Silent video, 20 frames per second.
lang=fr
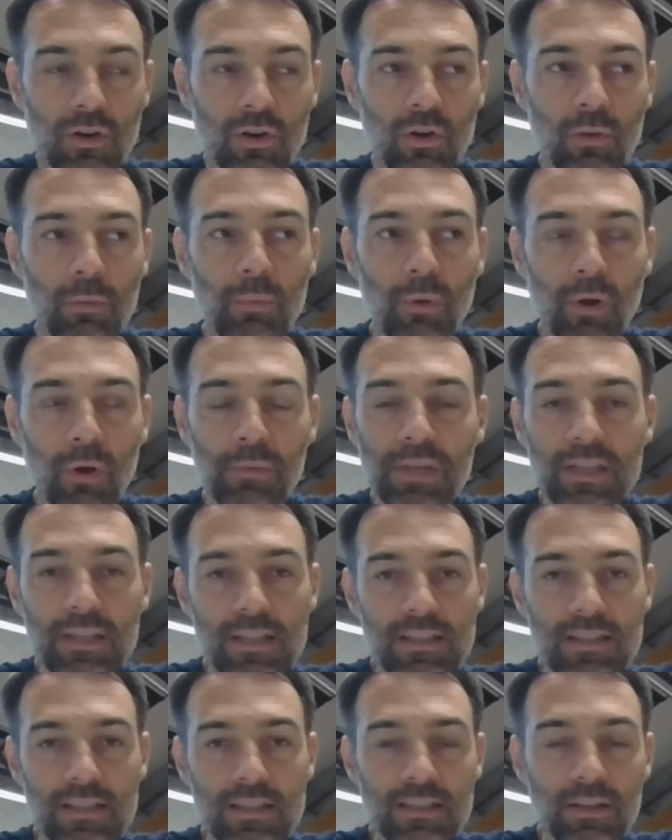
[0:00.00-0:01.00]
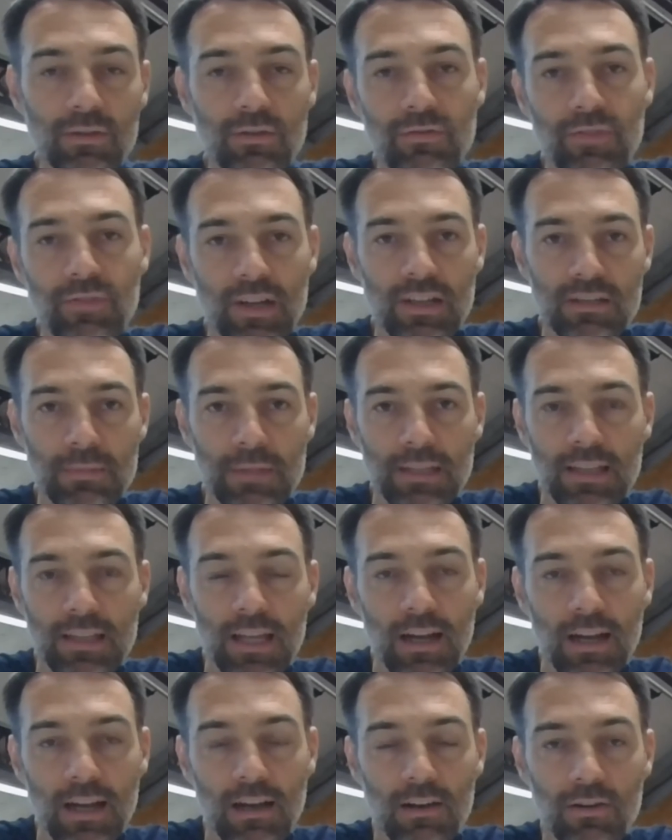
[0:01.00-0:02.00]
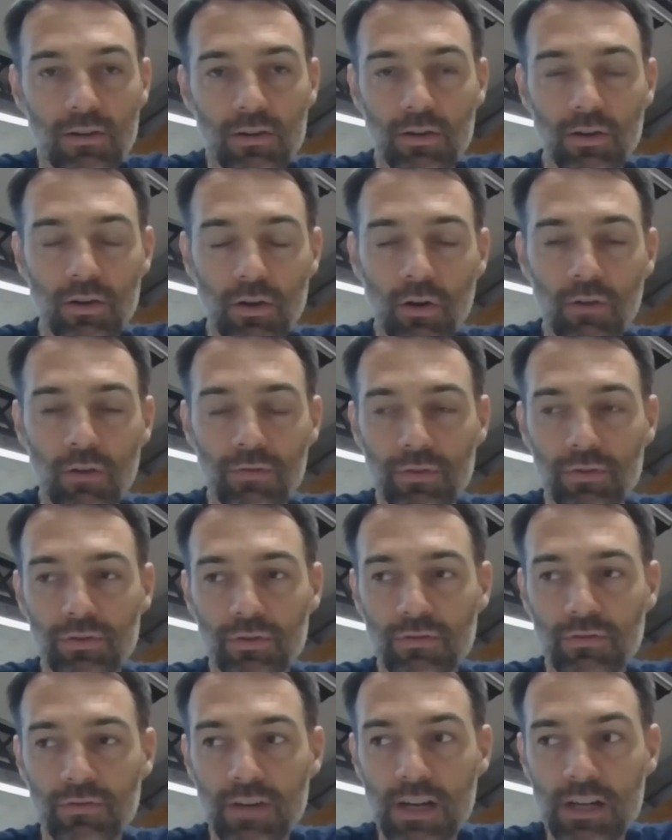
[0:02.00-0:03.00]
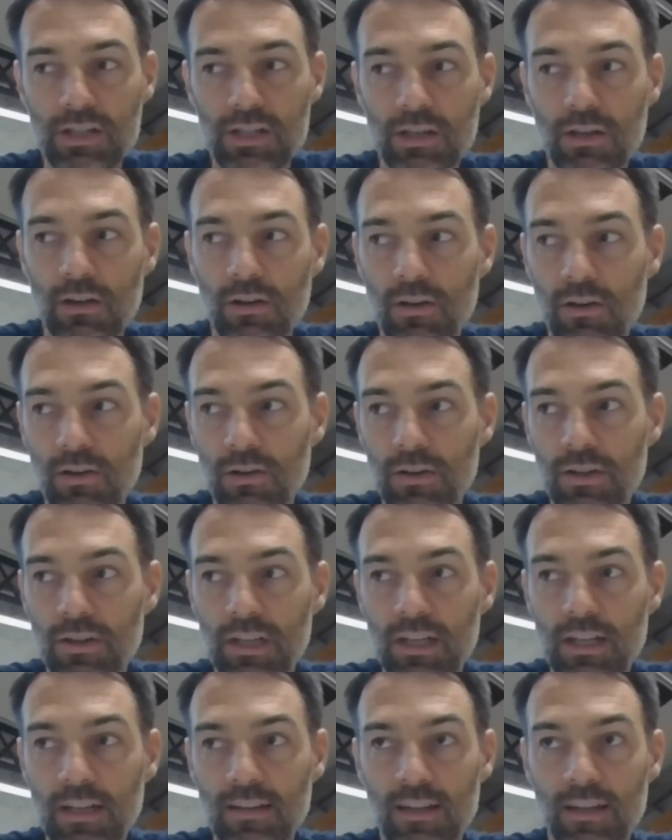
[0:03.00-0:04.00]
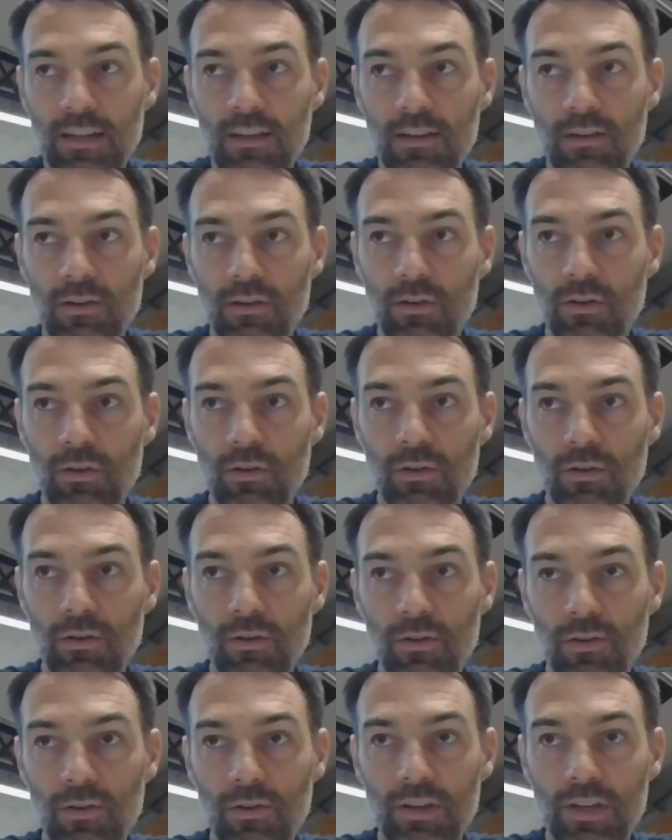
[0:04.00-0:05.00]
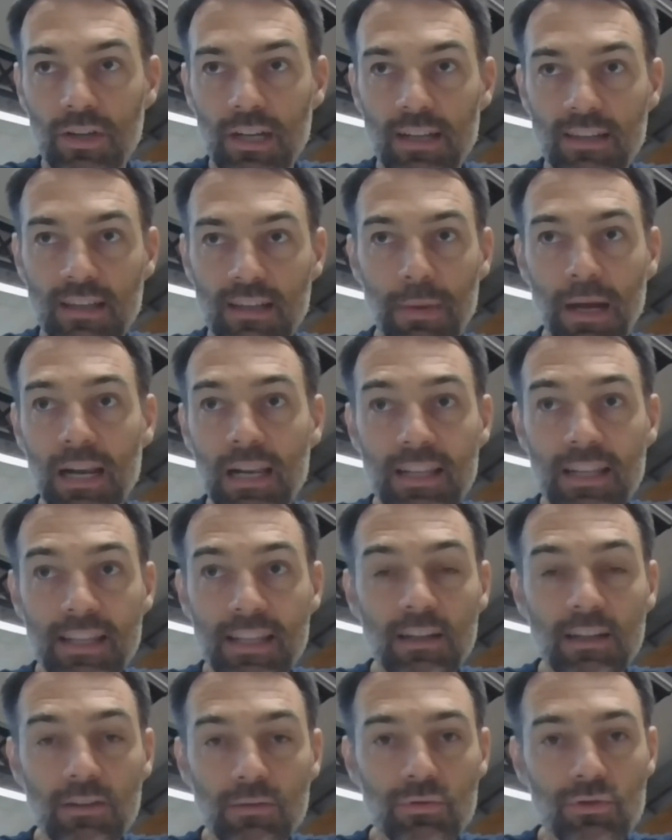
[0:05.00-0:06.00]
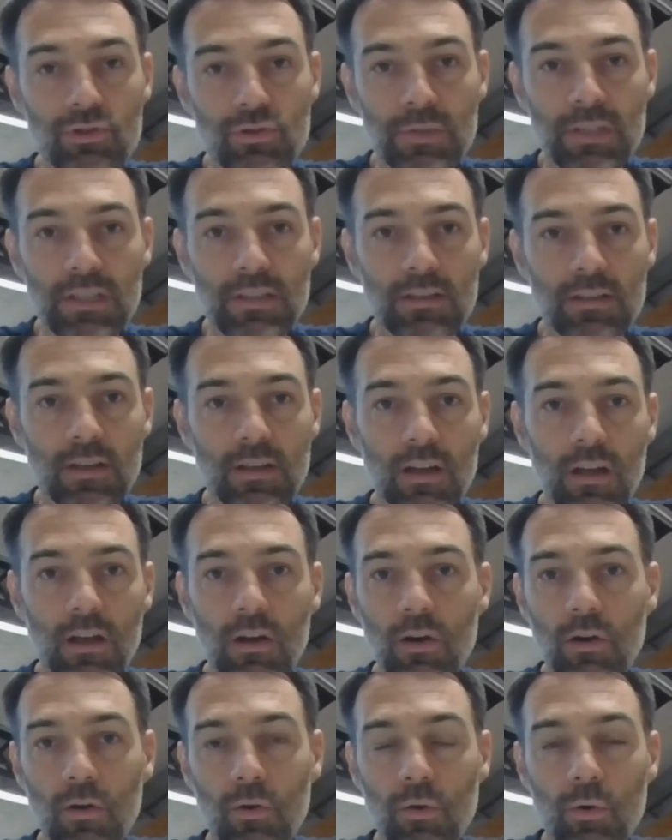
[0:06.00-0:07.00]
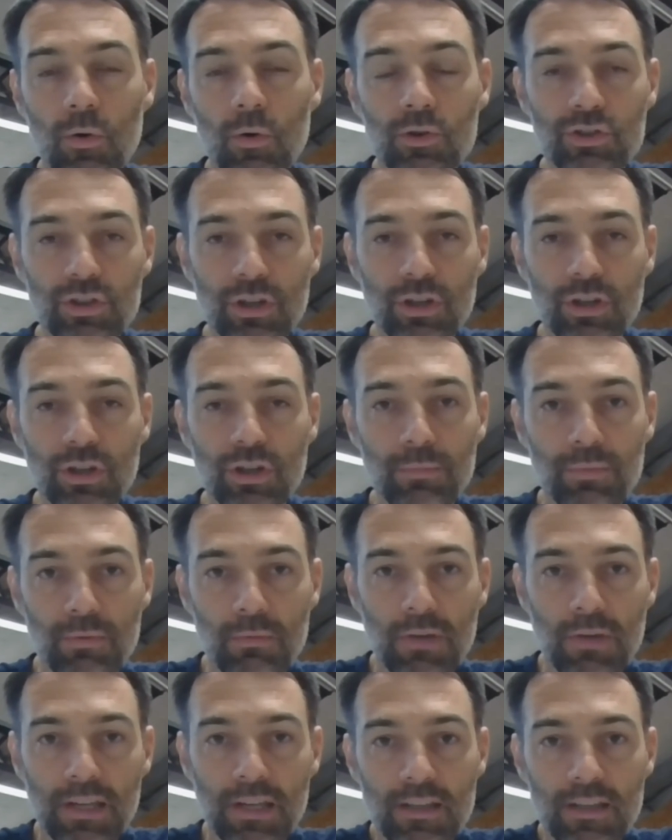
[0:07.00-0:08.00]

Le premier désir de faire un spectacle, Enfant sauvage, il il n'était pas lié tout de suite au jeune public.